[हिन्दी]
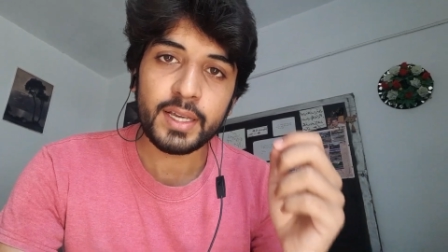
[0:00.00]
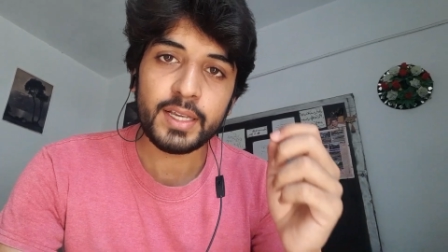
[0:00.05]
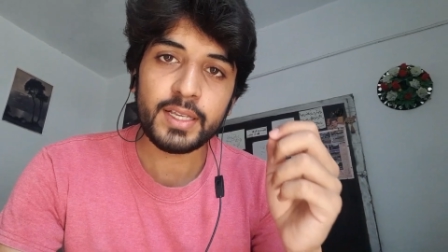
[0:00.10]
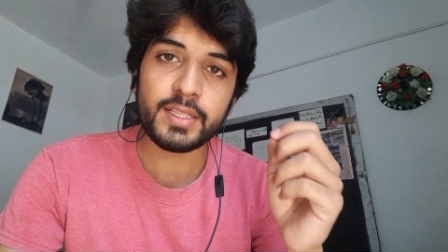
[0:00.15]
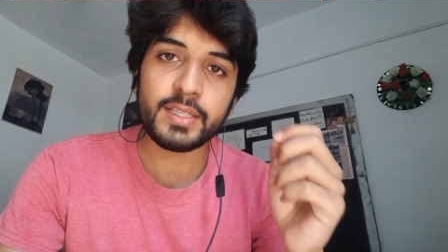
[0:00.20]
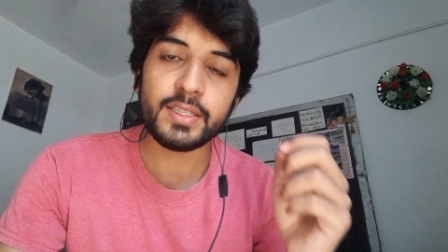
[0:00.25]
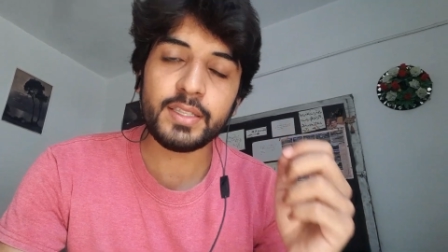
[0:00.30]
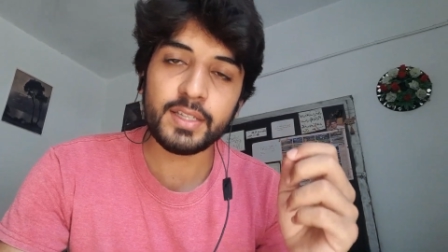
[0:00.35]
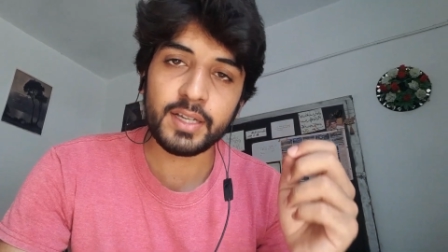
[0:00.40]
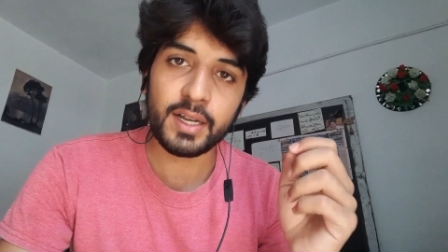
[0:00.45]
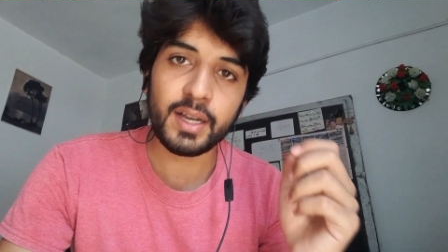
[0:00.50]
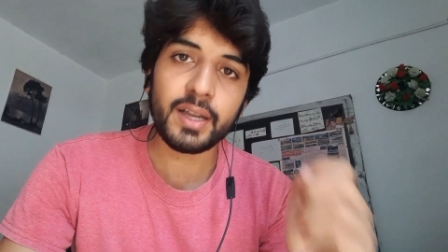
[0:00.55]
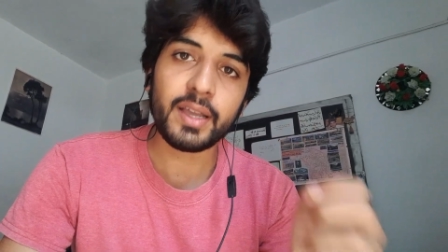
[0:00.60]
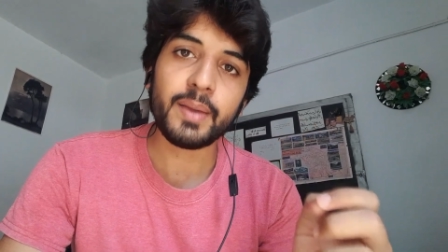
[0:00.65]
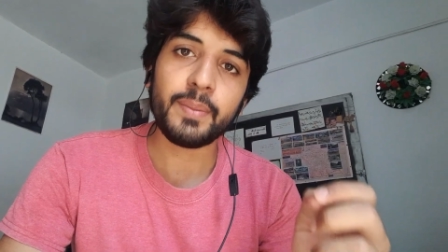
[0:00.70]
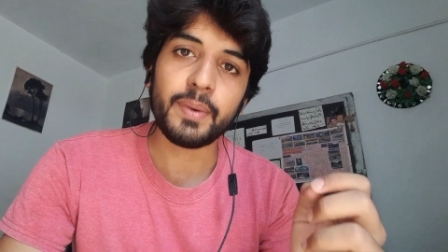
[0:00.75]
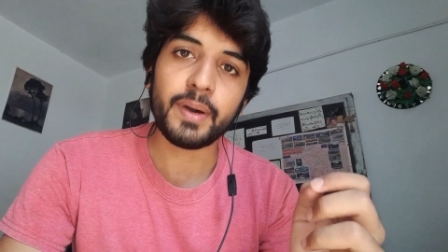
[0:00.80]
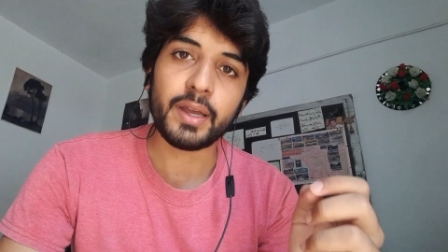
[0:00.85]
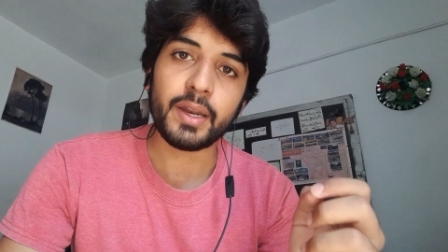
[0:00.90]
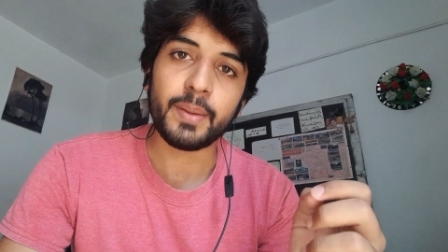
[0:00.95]
इस जगह
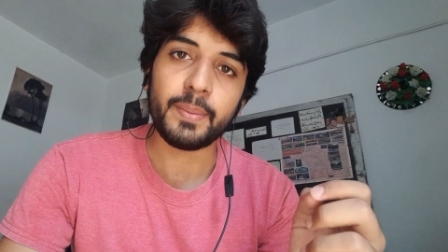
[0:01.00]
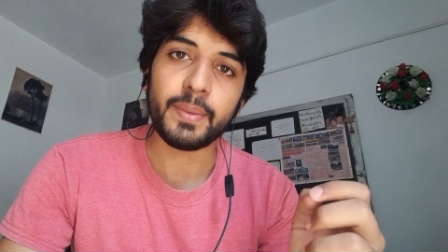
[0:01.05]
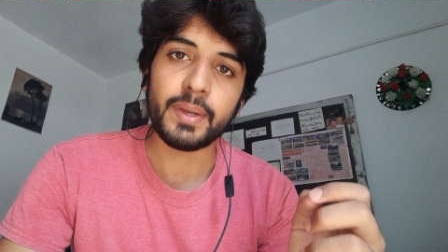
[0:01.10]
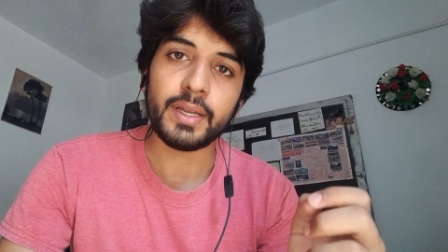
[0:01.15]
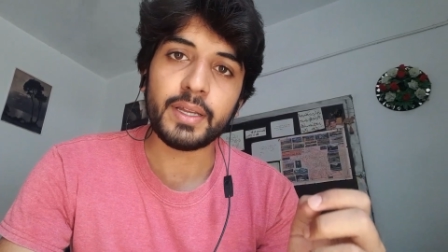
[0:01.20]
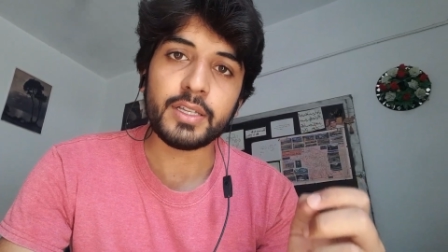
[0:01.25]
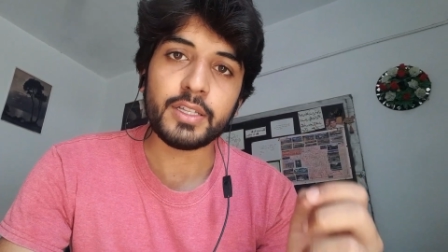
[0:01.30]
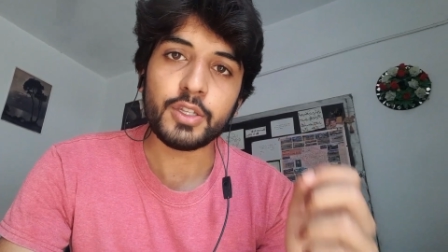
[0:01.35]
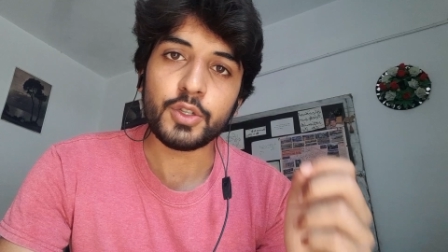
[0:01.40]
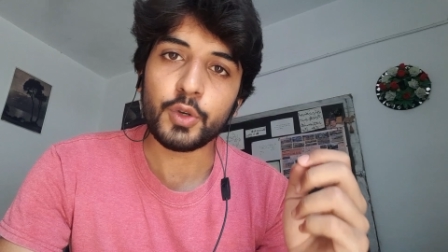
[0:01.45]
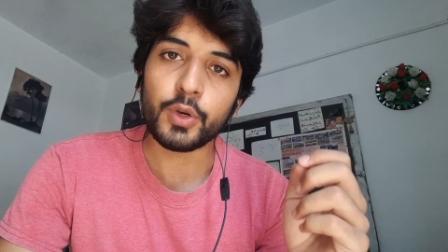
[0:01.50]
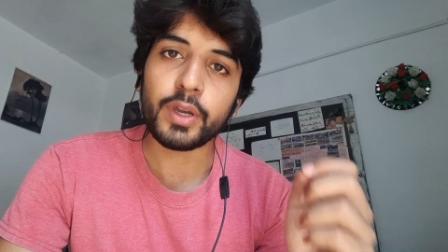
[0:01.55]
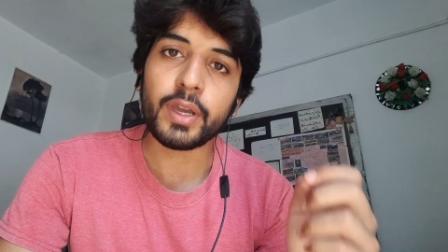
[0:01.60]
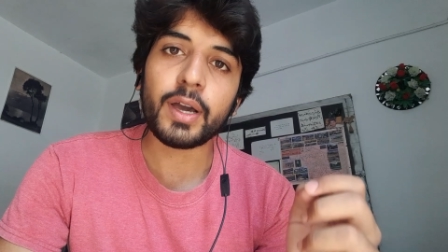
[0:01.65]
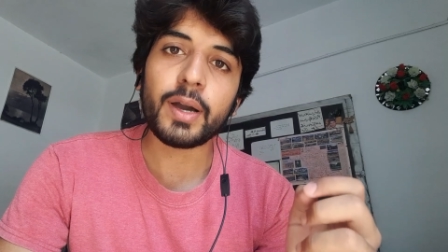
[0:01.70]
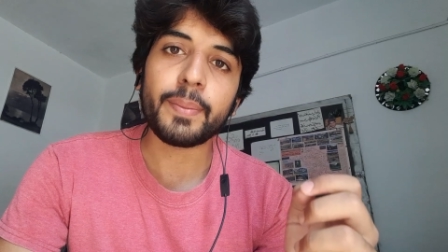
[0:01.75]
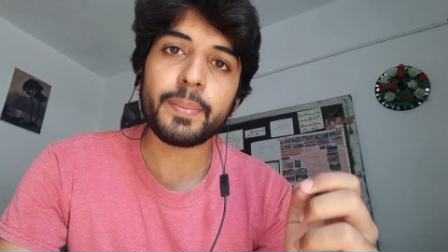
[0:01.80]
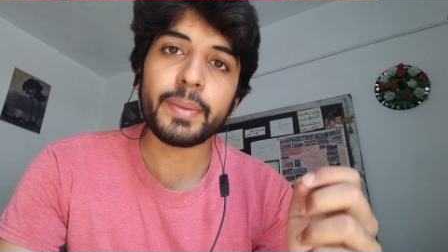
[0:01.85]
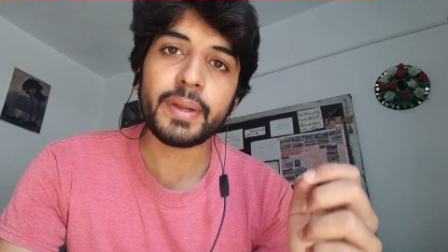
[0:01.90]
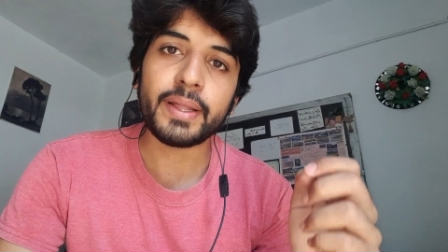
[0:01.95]
के बारे में जो कि
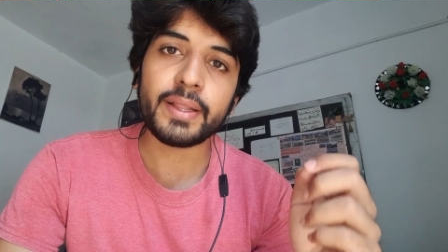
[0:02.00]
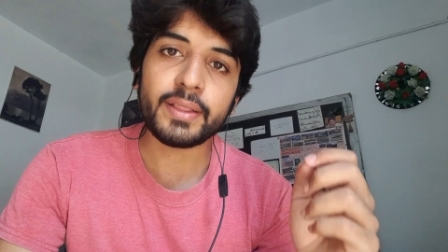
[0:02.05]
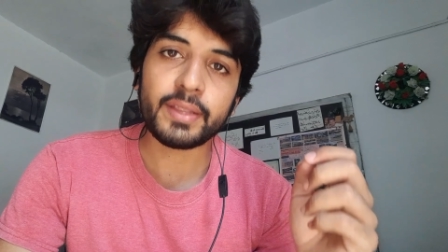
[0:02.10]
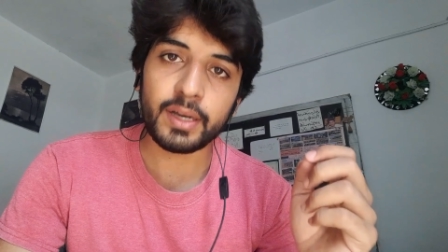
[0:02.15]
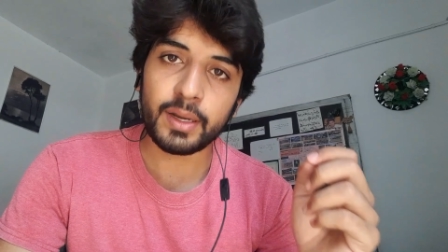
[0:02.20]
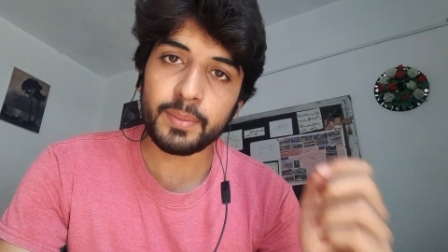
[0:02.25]
आपने